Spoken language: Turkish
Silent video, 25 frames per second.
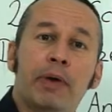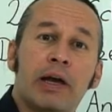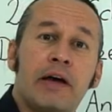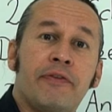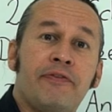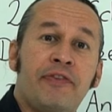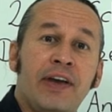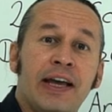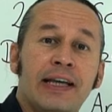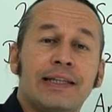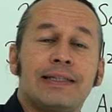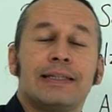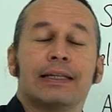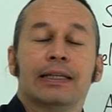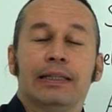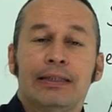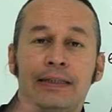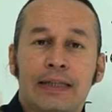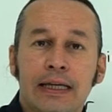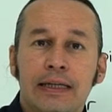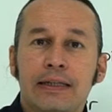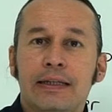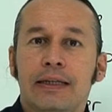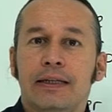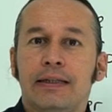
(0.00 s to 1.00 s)
perfect
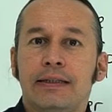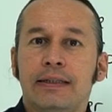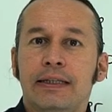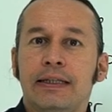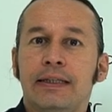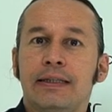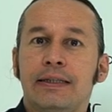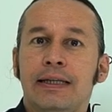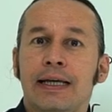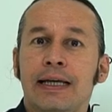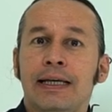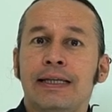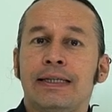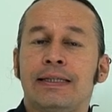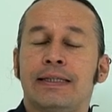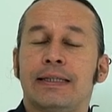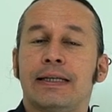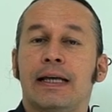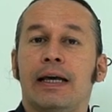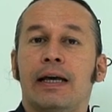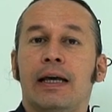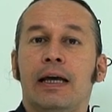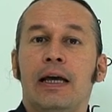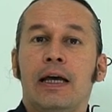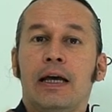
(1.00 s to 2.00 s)
denildiğinde
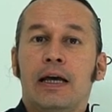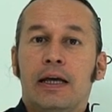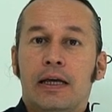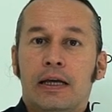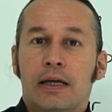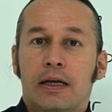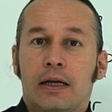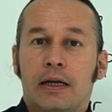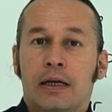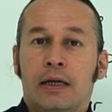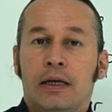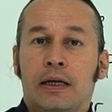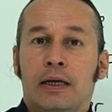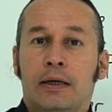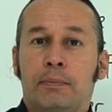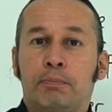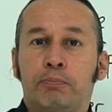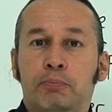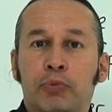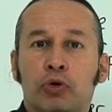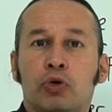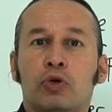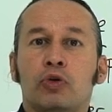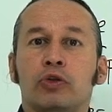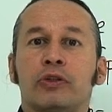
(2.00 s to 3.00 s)
ise e,
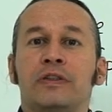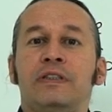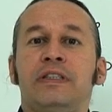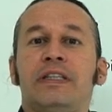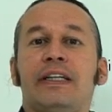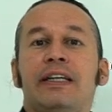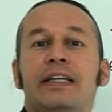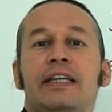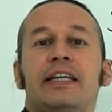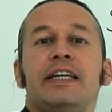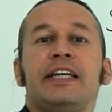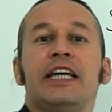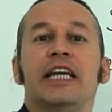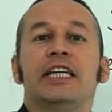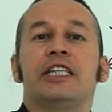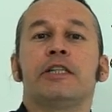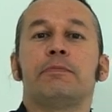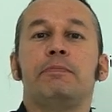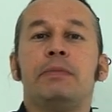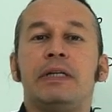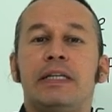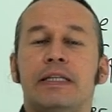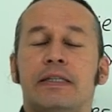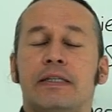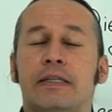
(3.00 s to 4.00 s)
bu dili
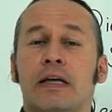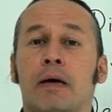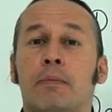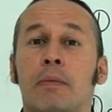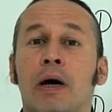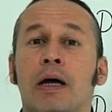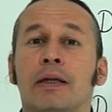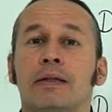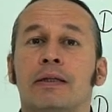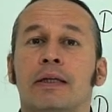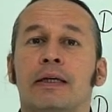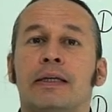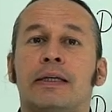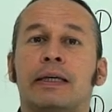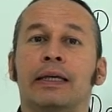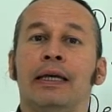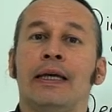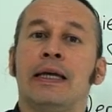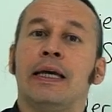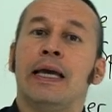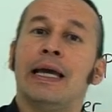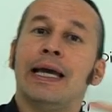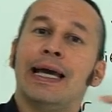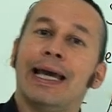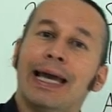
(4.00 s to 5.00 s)
geçmiş
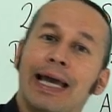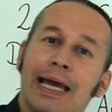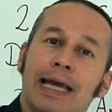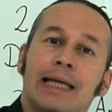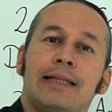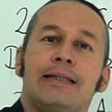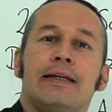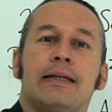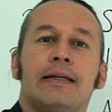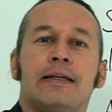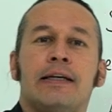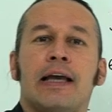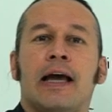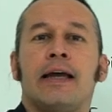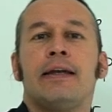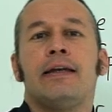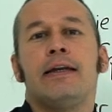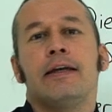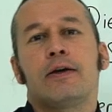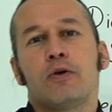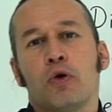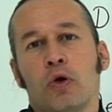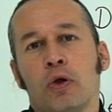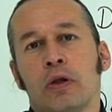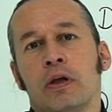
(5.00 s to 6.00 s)
zamandaki
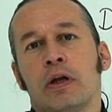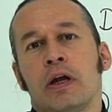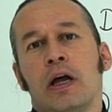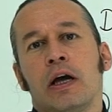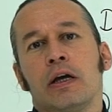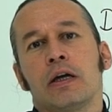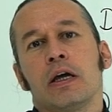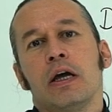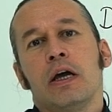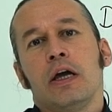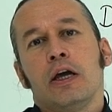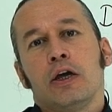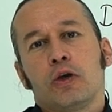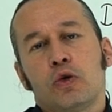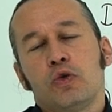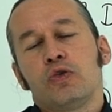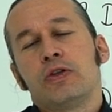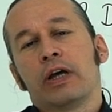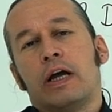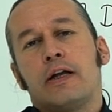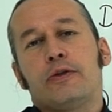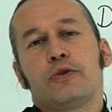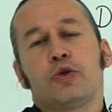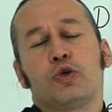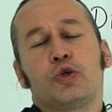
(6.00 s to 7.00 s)
edilgenlik olarak
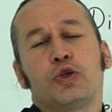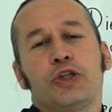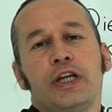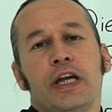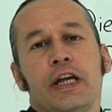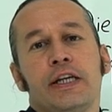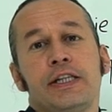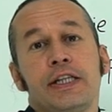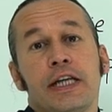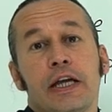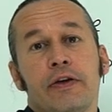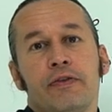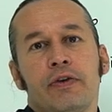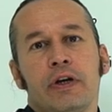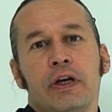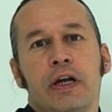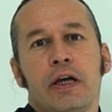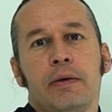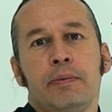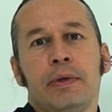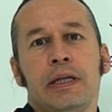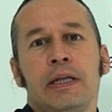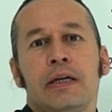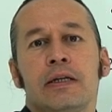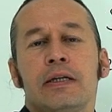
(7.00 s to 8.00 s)
güzel Türkçe'ye
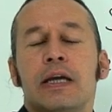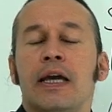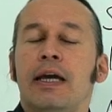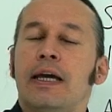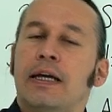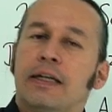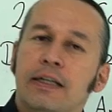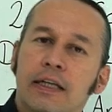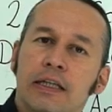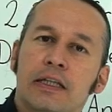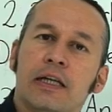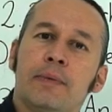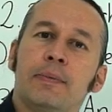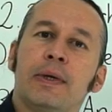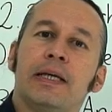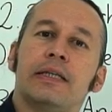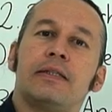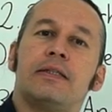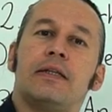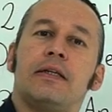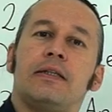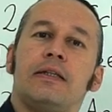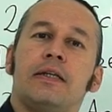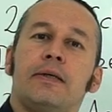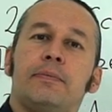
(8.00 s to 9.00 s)
çevrilebilir. Ne demek
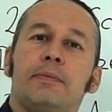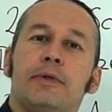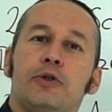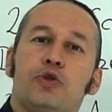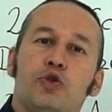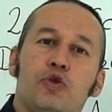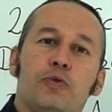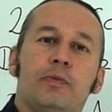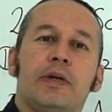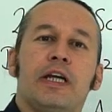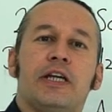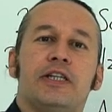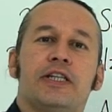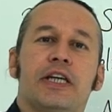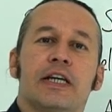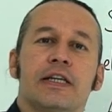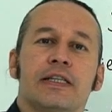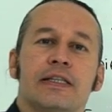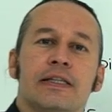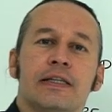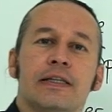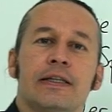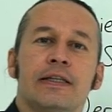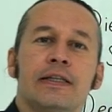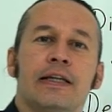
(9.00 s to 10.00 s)
istediğimi cümle
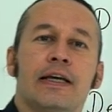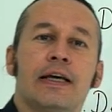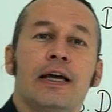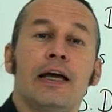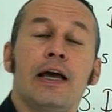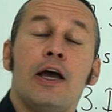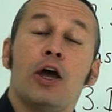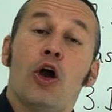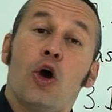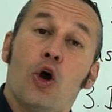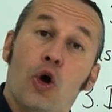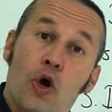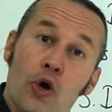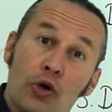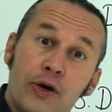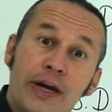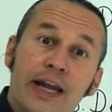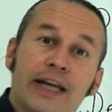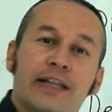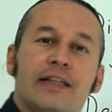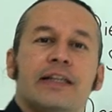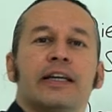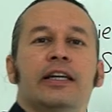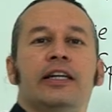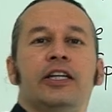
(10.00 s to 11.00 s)
içerisinde,
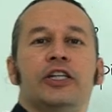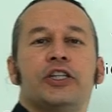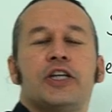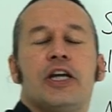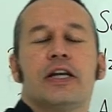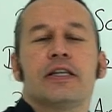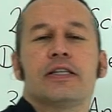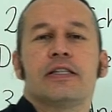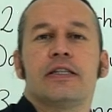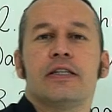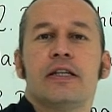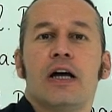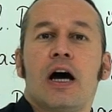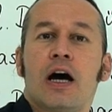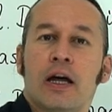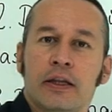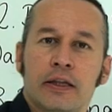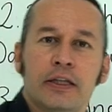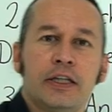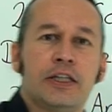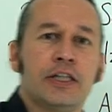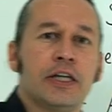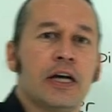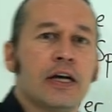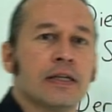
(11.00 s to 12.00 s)
örneklerin içerisinde
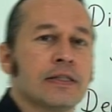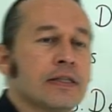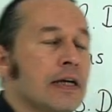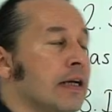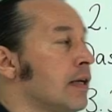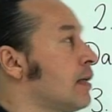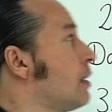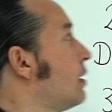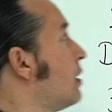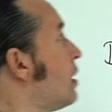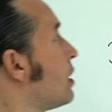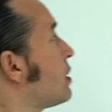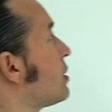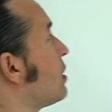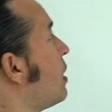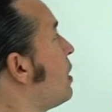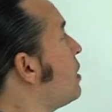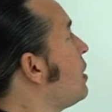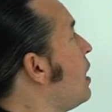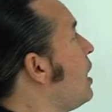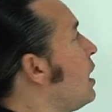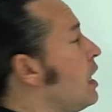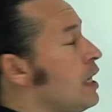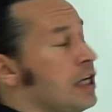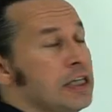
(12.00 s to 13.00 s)
anlayacağız arkadaşlar.
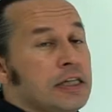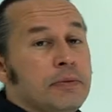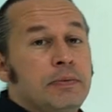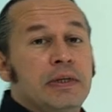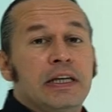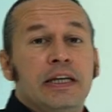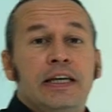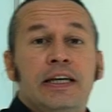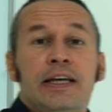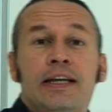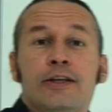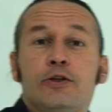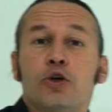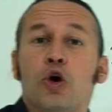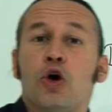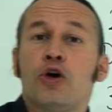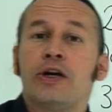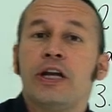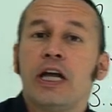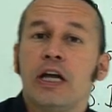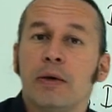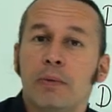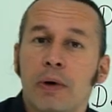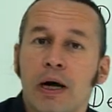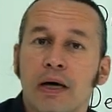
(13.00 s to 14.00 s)
Şimdi ilk örneğe